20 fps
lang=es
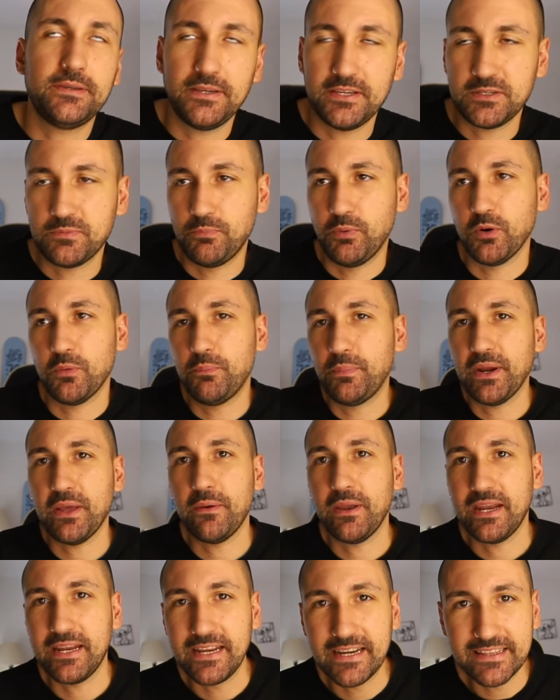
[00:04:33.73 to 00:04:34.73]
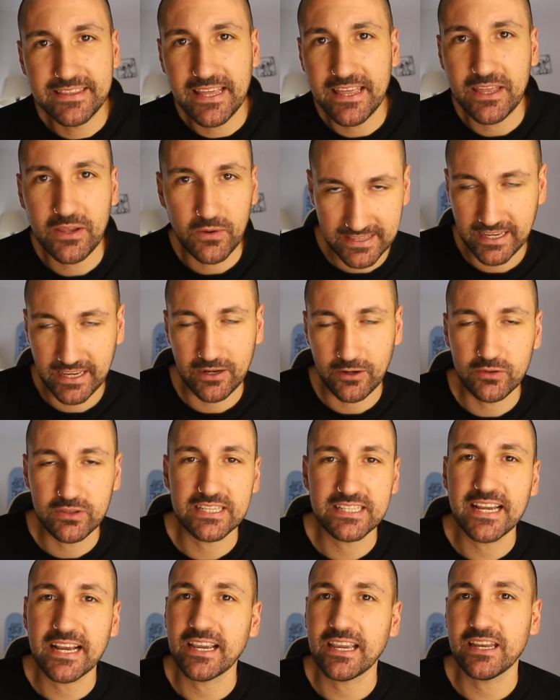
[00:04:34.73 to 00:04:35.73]
es por prevenirte de que no
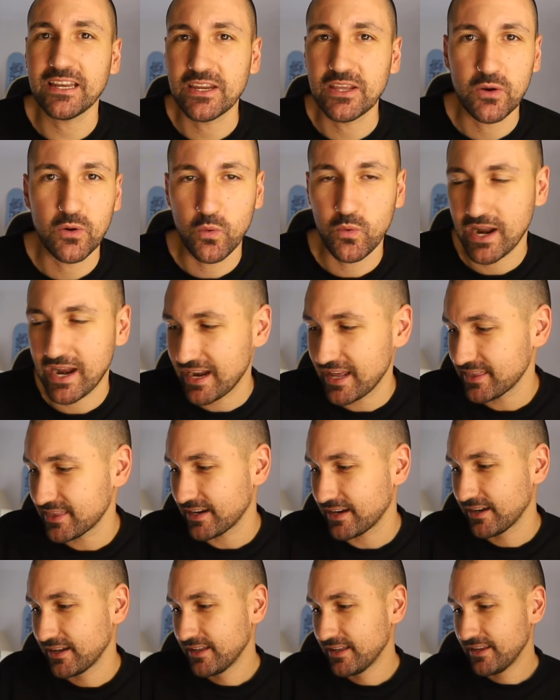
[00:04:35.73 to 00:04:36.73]
te saquen ninguna letra.